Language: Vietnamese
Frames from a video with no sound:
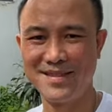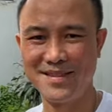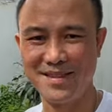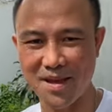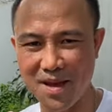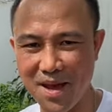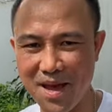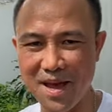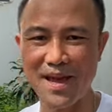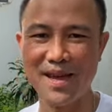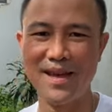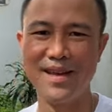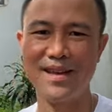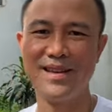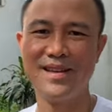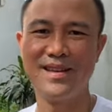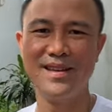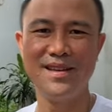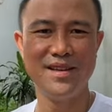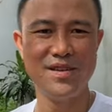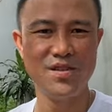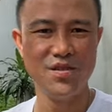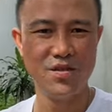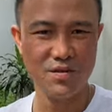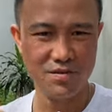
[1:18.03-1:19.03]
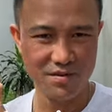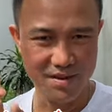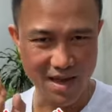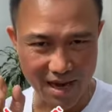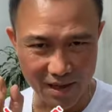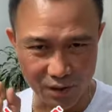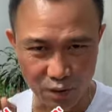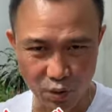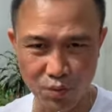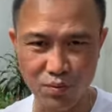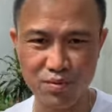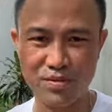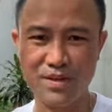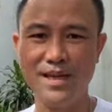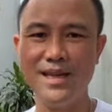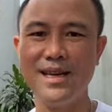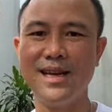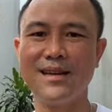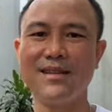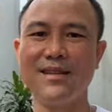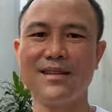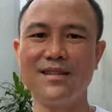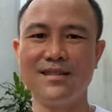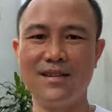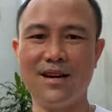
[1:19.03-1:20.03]
thì thể dục chính là
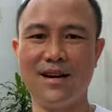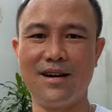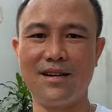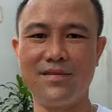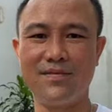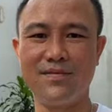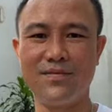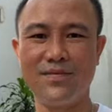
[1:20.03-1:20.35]
thần dược